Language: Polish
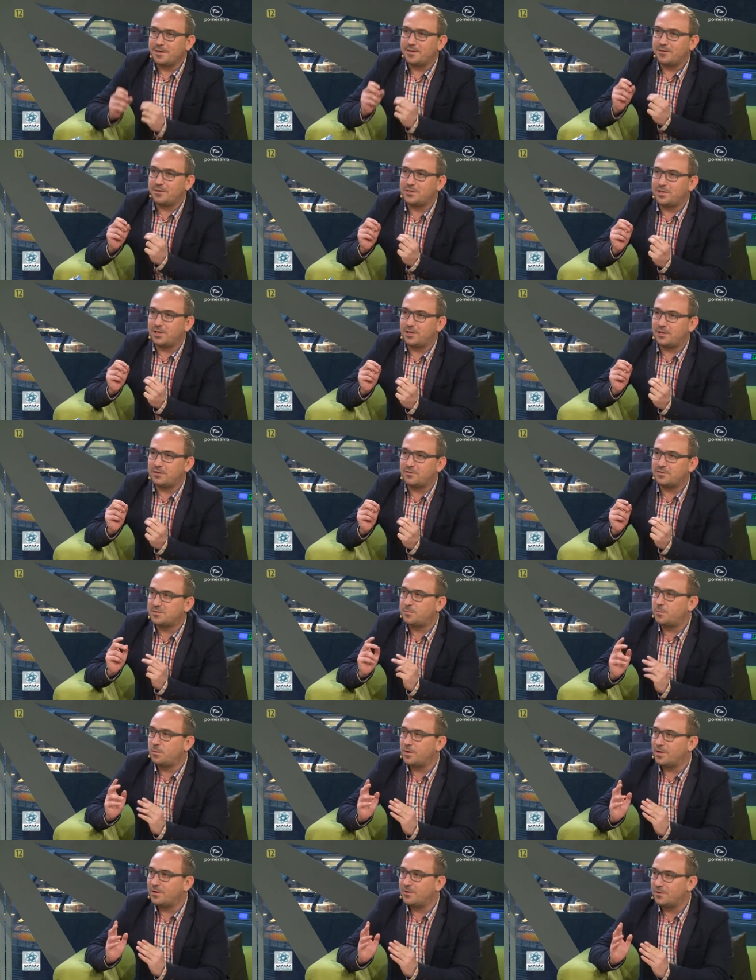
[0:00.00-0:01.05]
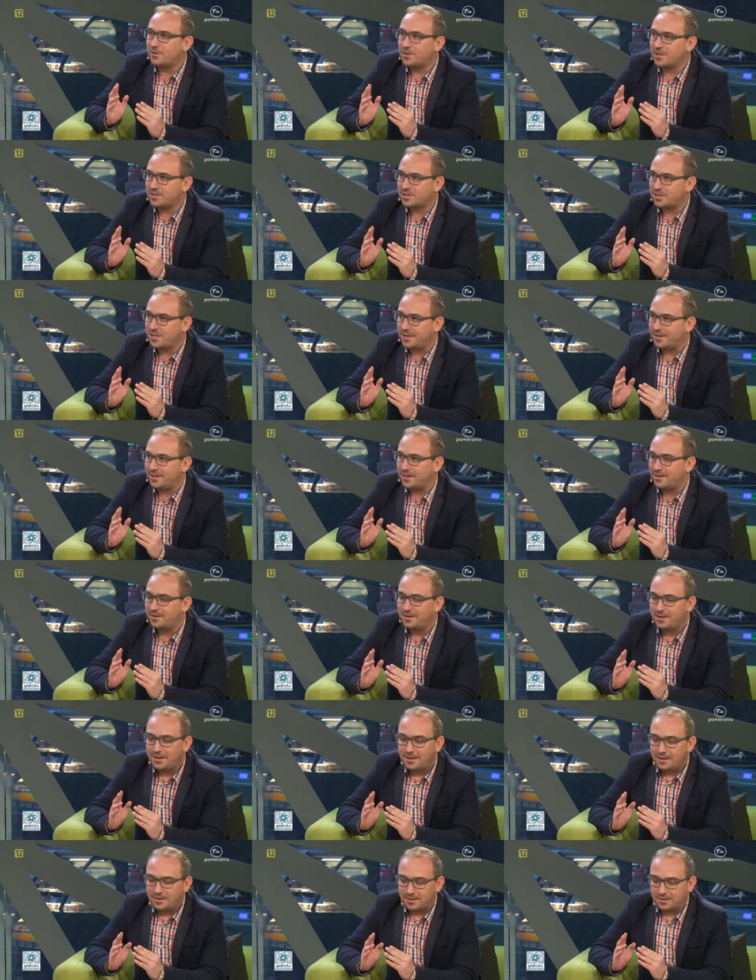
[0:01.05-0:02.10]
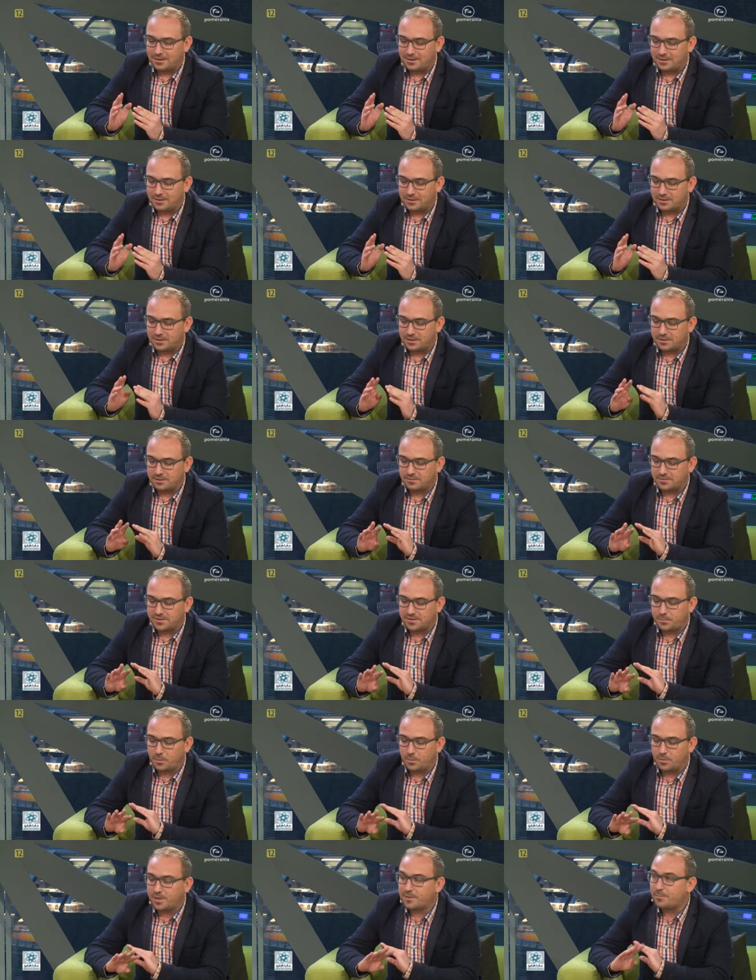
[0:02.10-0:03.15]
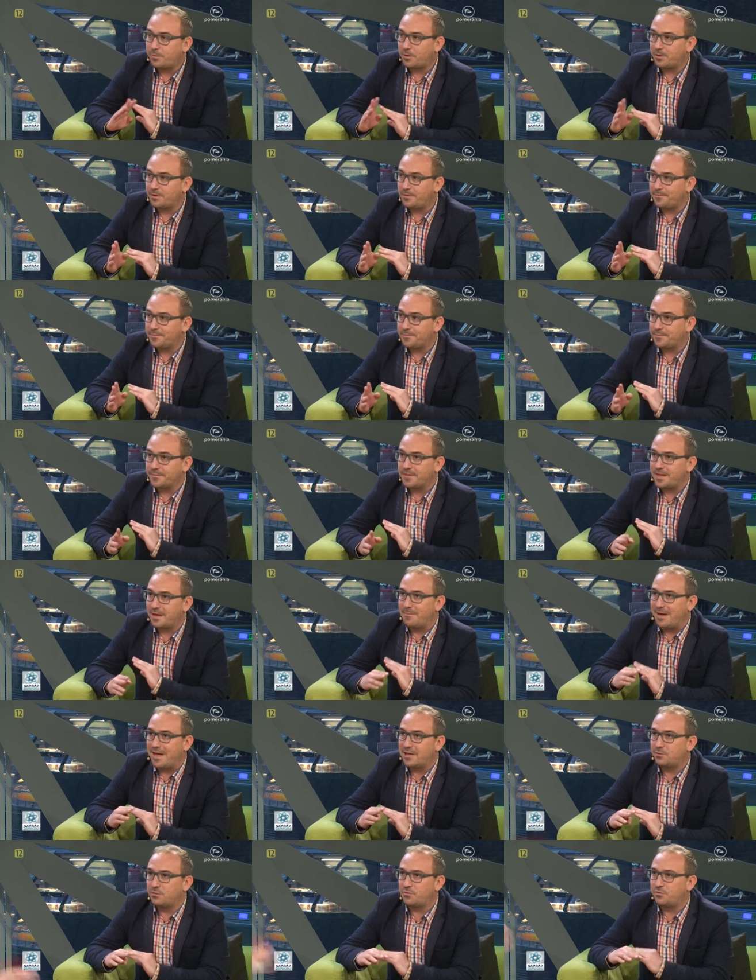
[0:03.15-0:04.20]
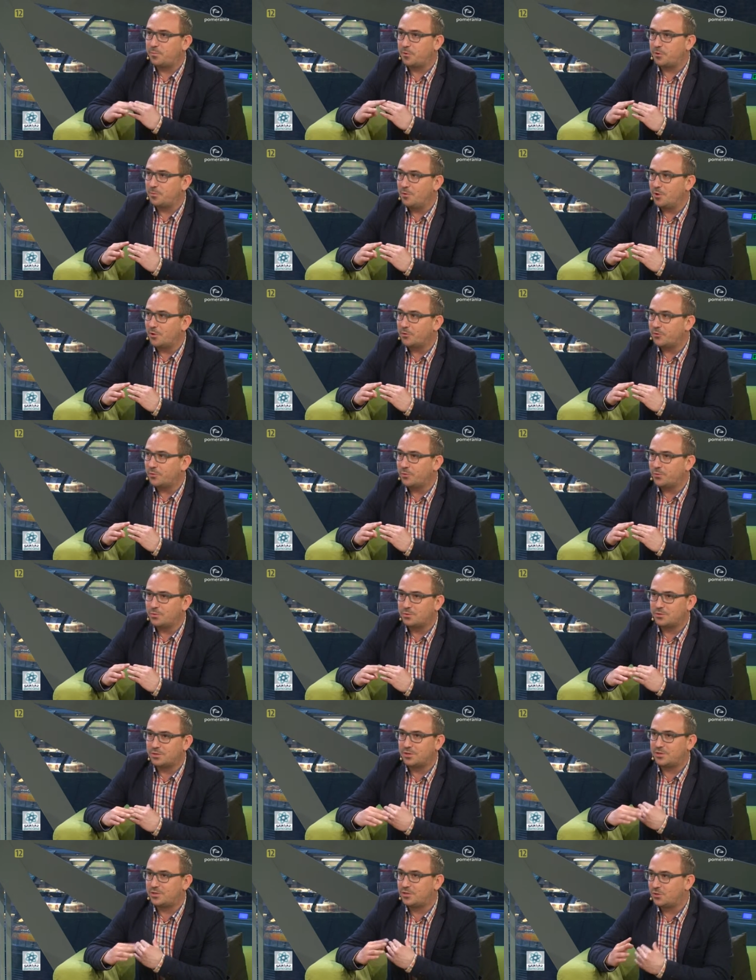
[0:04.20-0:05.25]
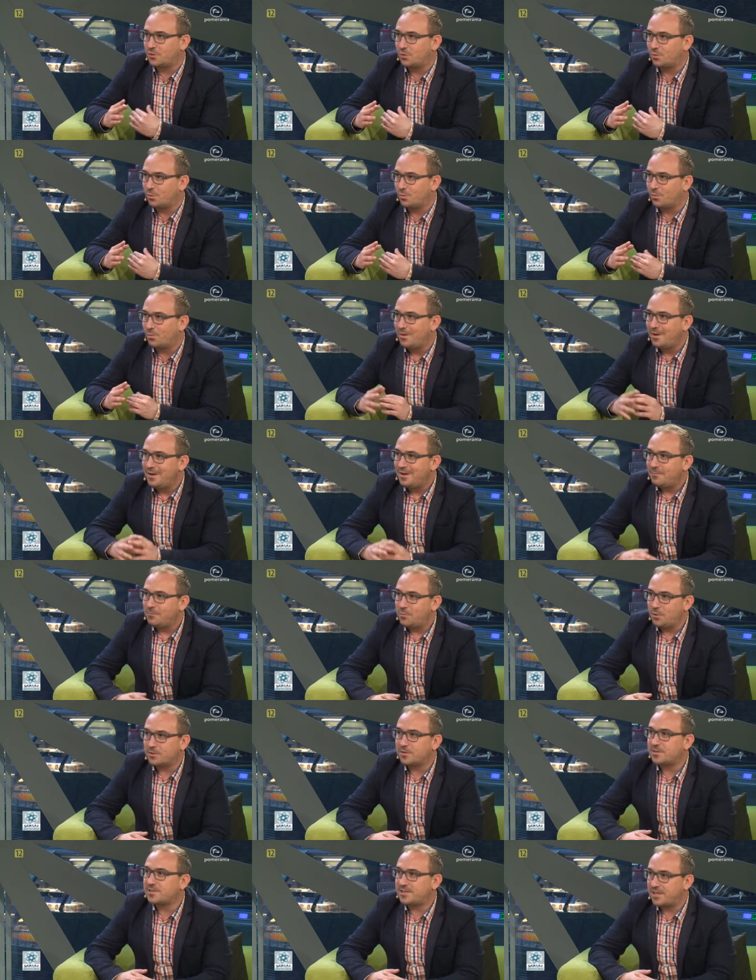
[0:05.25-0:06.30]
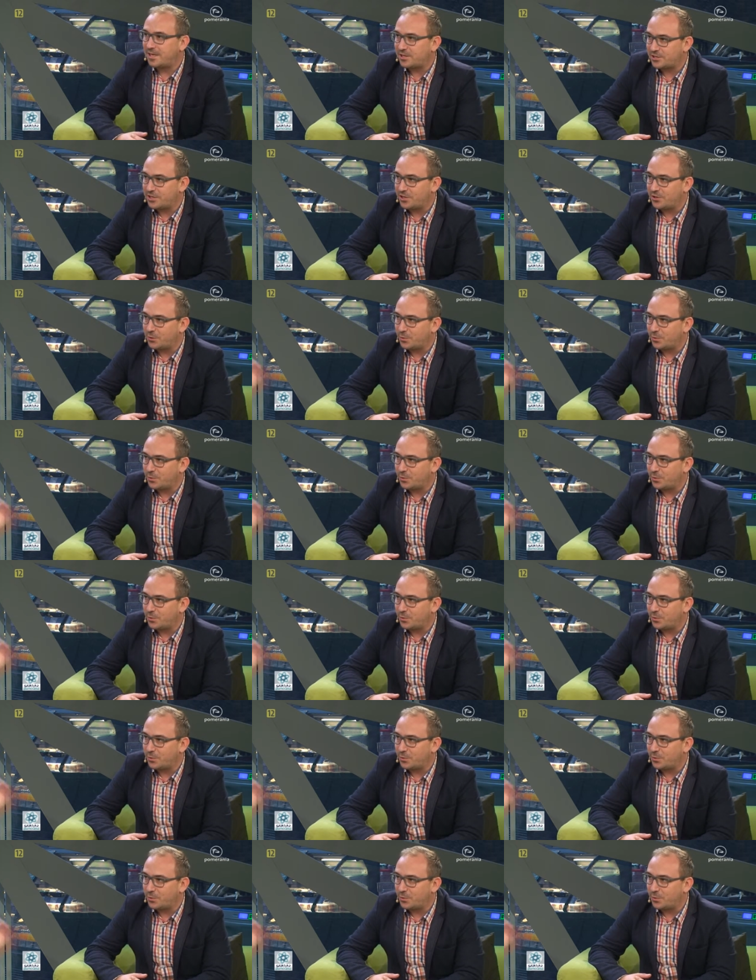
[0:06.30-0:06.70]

jakiegoś takiego wspólnego określenia, e, czy wspólnych tematów, podmiotu, czy tytułu. Było to strasznie